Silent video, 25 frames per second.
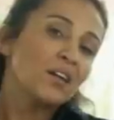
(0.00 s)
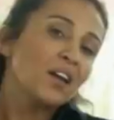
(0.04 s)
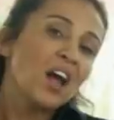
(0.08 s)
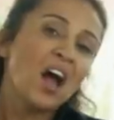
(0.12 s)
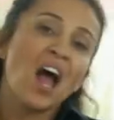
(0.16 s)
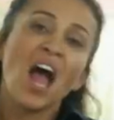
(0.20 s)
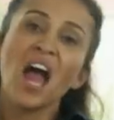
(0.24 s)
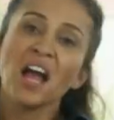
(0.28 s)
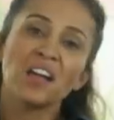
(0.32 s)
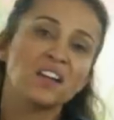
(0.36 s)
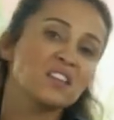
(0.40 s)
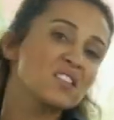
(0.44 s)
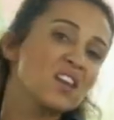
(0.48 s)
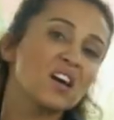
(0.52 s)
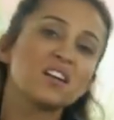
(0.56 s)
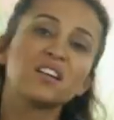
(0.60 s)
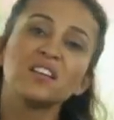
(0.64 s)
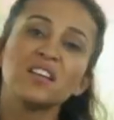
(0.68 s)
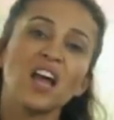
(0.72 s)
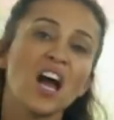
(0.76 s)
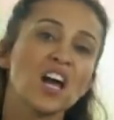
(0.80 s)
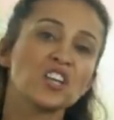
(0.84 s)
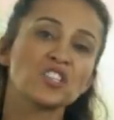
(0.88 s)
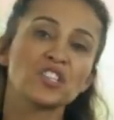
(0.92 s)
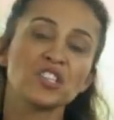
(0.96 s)
Ya herkes
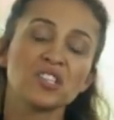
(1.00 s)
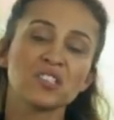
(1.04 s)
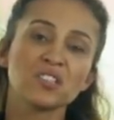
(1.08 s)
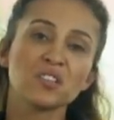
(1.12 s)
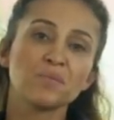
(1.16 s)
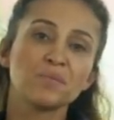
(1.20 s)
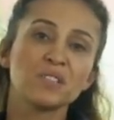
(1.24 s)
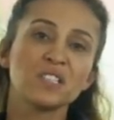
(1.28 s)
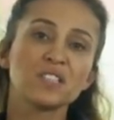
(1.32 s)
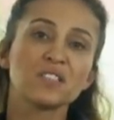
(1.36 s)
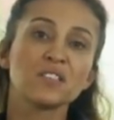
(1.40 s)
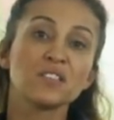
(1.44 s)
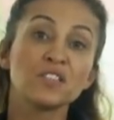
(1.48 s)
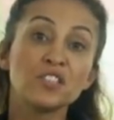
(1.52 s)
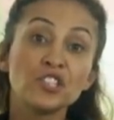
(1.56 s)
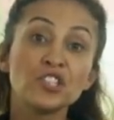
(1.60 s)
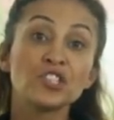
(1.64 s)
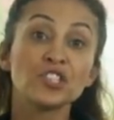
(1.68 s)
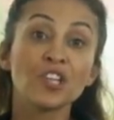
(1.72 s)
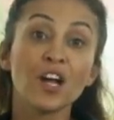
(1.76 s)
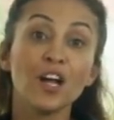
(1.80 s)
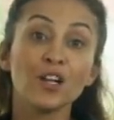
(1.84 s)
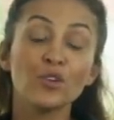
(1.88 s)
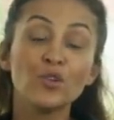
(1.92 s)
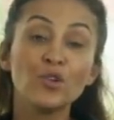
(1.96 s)
hakkında her şey yazabilirsin.
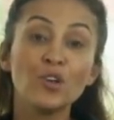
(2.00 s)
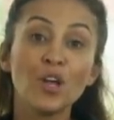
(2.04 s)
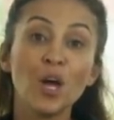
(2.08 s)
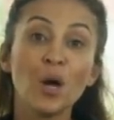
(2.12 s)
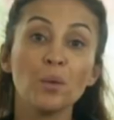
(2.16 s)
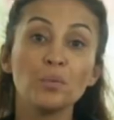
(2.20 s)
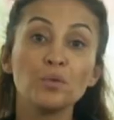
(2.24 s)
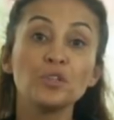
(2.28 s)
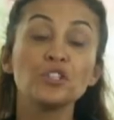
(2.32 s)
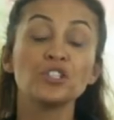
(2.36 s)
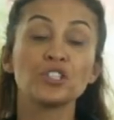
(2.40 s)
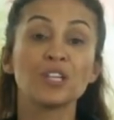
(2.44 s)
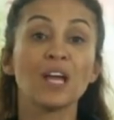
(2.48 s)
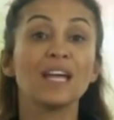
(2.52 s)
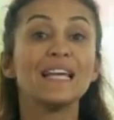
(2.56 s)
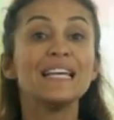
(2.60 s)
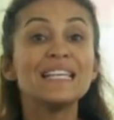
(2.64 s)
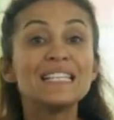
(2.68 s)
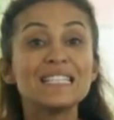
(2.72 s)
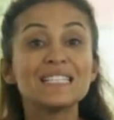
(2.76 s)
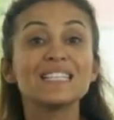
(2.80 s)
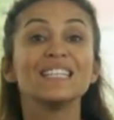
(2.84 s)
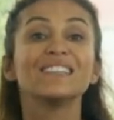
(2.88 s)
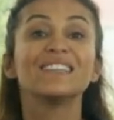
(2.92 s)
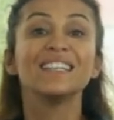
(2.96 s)
Dijital dünya bu işte.
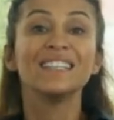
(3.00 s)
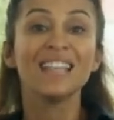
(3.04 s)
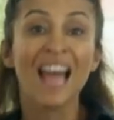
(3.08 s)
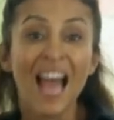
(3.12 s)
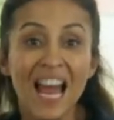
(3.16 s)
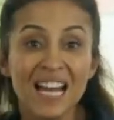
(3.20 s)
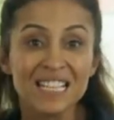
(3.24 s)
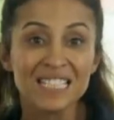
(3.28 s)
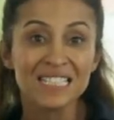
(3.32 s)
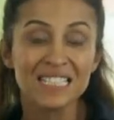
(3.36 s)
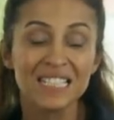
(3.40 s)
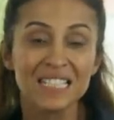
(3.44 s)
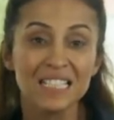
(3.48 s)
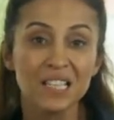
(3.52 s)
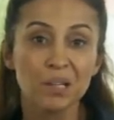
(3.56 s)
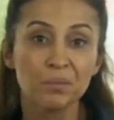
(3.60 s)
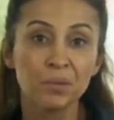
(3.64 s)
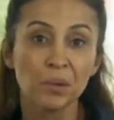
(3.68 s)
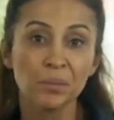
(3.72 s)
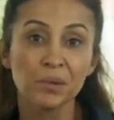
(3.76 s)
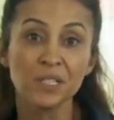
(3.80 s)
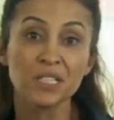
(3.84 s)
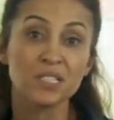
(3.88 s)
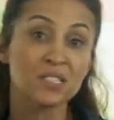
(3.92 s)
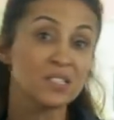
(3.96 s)
İstediğin her şeyi
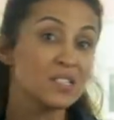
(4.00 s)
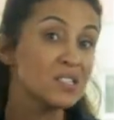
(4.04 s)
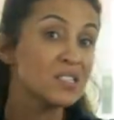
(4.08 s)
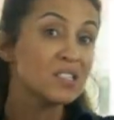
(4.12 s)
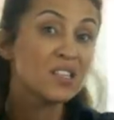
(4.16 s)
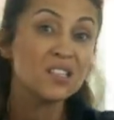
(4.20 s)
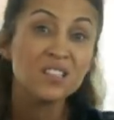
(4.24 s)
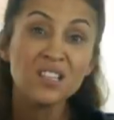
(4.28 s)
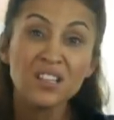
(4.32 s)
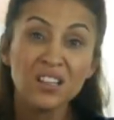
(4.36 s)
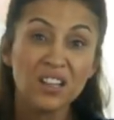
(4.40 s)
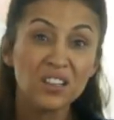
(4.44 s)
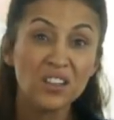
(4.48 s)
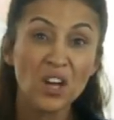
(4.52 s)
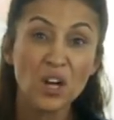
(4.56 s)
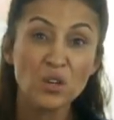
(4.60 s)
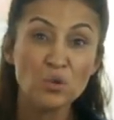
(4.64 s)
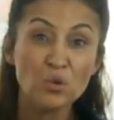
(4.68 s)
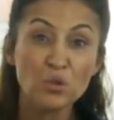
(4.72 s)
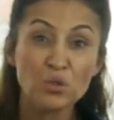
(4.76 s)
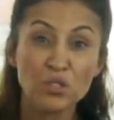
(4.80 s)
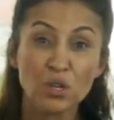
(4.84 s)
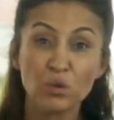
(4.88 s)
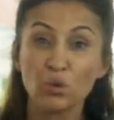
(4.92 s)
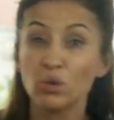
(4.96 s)
yapabilirsin. İstediğin kadar
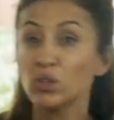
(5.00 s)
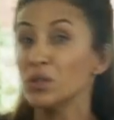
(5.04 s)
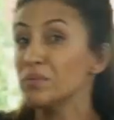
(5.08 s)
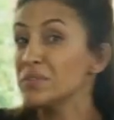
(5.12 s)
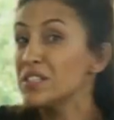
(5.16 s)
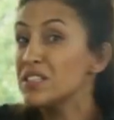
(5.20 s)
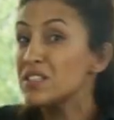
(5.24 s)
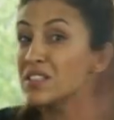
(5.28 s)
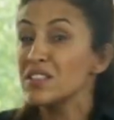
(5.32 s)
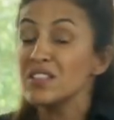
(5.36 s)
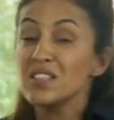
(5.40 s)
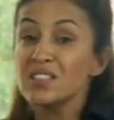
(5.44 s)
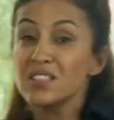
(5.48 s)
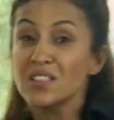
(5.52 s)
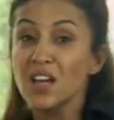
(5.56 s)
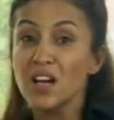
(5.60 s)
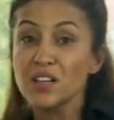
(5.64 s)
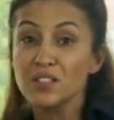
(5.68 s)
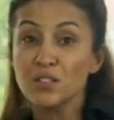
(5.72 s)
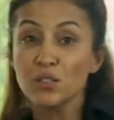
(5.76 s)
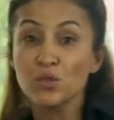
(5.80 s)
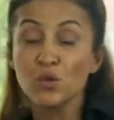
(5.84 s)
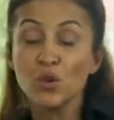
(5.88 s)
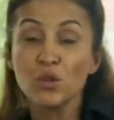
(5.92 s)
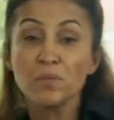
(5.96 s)
yüksek olabilirsin.
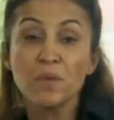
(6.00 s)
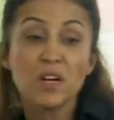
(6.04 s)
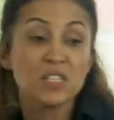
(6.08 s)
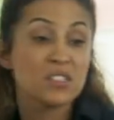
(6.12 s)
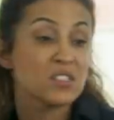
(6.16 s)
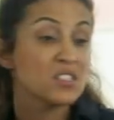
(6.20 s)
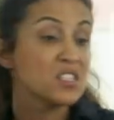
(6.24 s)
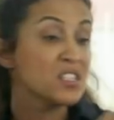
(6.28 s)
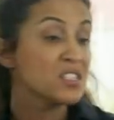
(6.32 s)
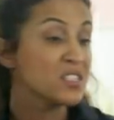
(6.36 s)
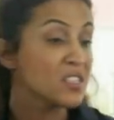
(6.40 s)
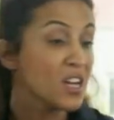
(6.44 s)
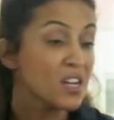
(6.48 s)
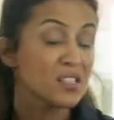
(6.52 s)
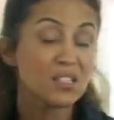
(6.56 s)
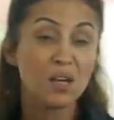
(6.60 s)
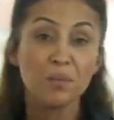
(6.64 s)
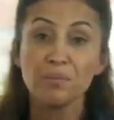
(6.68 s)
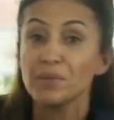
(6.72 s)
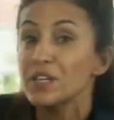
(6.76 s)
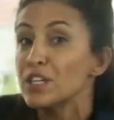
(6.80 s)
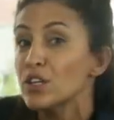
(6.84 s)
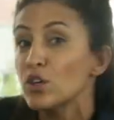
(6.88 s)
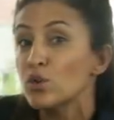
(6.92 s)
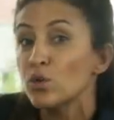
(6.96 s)
İstersen olmazsın,
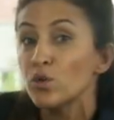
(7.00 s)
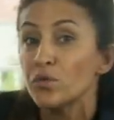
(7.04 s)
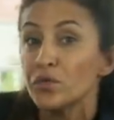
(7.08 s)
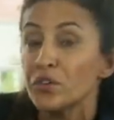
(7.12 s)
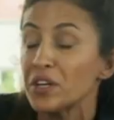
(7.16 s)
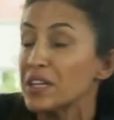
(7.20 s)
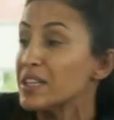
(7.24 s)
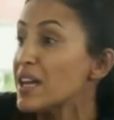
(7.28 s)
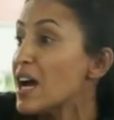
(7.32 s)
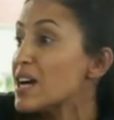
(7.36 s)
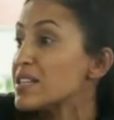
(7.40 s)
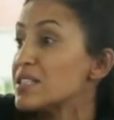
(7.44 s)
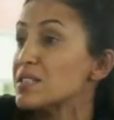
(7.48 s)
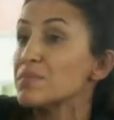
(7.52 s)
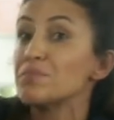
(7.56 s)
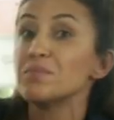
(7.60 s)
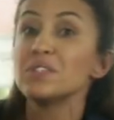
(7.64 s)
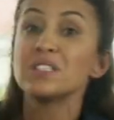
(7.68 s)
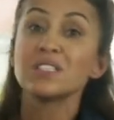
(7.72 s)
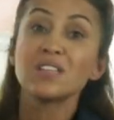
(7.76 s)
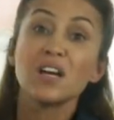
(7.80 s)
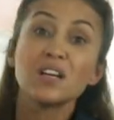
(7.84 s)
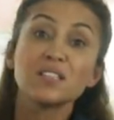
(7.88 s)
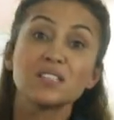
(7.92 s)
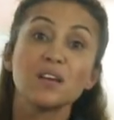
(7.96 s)
istersen birine küfür edersin,
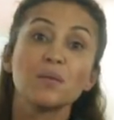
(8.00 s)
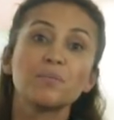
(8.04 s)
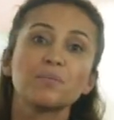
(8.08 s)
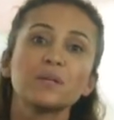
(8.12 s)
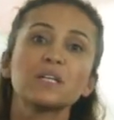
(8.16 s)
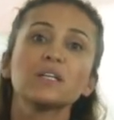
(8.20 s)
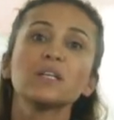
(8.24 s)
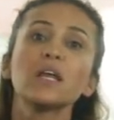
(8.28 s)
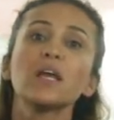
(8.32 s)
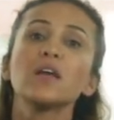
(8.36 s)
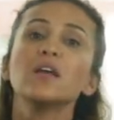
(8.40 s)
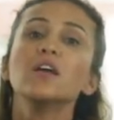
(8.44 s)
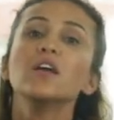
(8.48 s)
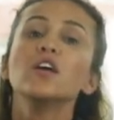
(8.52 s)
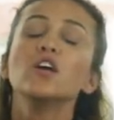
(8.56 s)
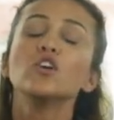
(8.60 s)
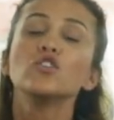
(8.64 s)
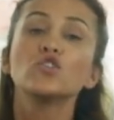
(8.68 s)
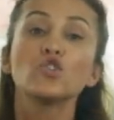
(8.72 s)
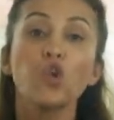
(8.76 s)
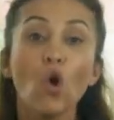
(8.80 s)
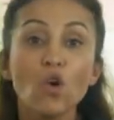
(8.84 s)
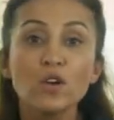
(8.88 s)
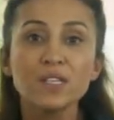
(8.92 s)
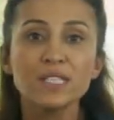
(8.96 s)
istersen birine
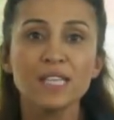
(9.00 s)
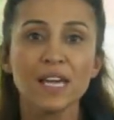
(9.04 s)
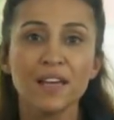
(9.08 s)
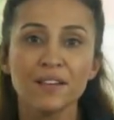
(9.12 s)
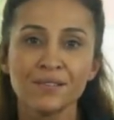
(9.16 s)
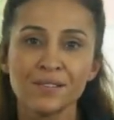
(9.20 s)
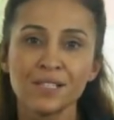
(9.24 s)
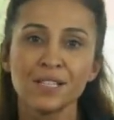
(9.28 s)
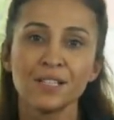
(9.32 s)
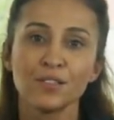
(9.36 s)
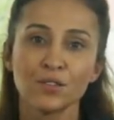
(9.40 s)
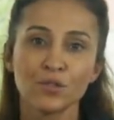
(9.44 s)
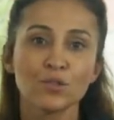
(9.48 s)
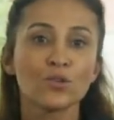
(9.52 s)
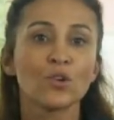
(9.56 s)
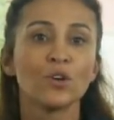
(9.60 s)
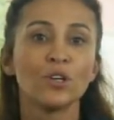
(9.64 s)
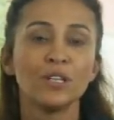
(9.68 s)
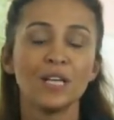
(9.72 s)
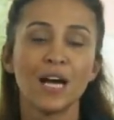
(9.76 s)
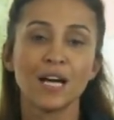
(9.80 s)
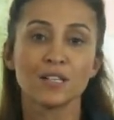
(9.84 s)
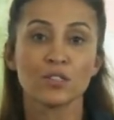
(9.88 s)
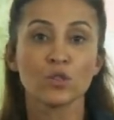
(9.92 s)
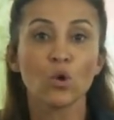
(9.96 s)
çok sevdiğini
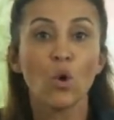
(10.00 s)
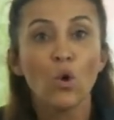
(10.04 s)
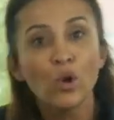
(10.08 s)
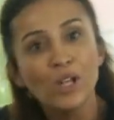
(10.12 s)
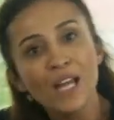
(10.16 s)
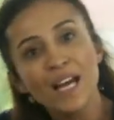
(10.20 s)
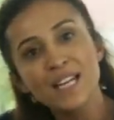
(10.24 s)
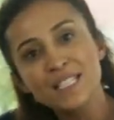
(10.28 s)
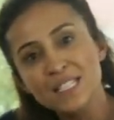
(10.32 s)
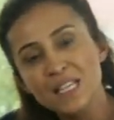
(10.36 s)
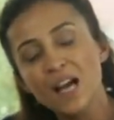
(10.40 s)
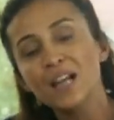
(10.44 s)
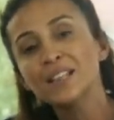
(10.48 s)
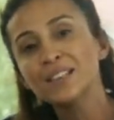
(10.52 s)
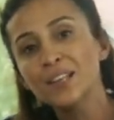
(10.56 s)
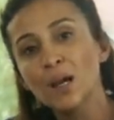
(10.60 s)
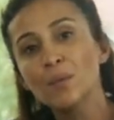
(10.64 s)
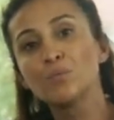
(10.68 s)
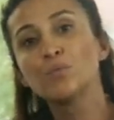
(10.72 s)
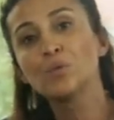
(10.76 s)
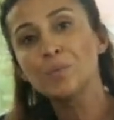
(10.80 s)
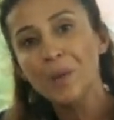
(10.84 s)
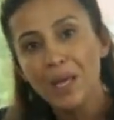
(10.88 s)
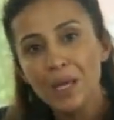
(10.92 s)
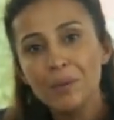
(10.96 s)
söylersin. Olay
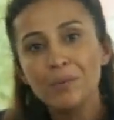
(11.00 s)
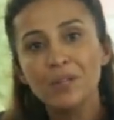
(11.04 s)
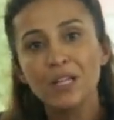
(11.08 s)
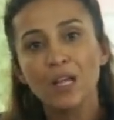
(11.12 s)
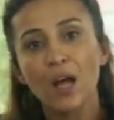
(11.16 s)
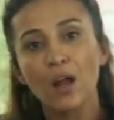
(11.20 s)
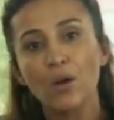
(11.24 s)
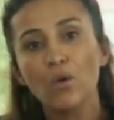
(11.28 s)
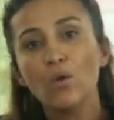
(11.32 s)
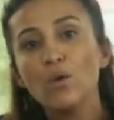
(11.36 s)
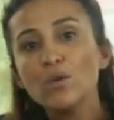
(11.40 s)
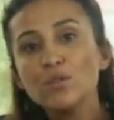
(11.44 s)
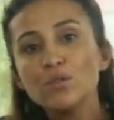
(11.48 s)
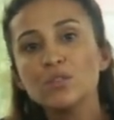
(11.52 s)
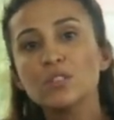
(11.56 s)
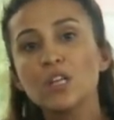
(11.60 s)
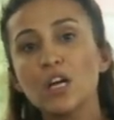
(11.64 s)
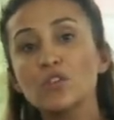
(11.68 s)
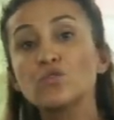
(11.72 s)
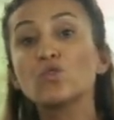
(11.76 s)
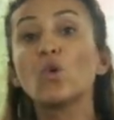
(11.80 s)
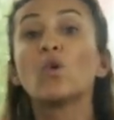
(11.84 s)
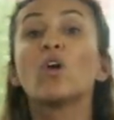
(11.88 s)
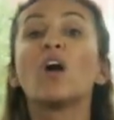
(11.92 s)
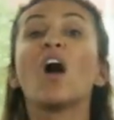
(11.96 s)
zaten bu babyler. O
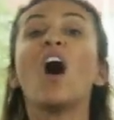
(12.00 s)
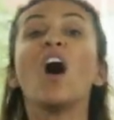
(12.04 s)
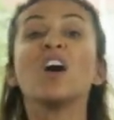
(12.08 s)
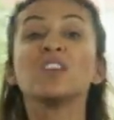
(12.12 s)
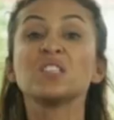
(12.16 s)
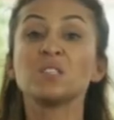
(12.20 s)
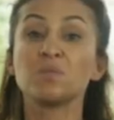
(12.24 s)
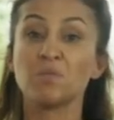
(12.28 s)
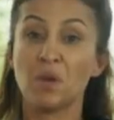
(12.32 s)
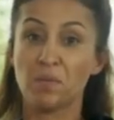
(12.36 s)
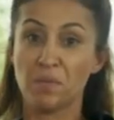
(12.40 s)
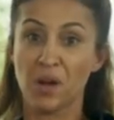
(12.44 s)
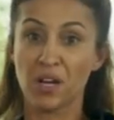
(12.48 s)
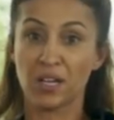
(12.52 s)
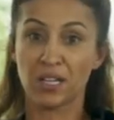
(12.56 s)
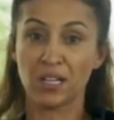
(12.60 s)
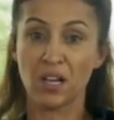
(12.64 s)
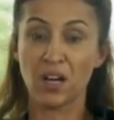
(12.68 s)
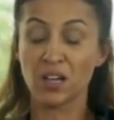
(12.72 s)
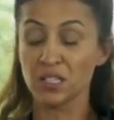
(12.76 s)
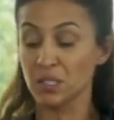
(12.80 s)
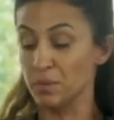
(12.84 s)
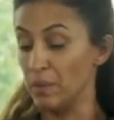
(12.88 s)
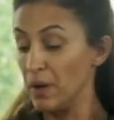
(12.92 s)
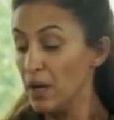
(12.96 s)
yüzden çok kasmamak
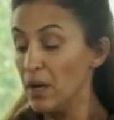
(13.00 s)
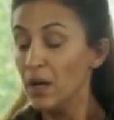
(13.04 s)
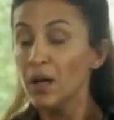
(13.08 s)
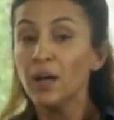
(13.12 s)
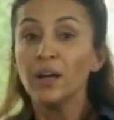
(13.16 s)
lazım.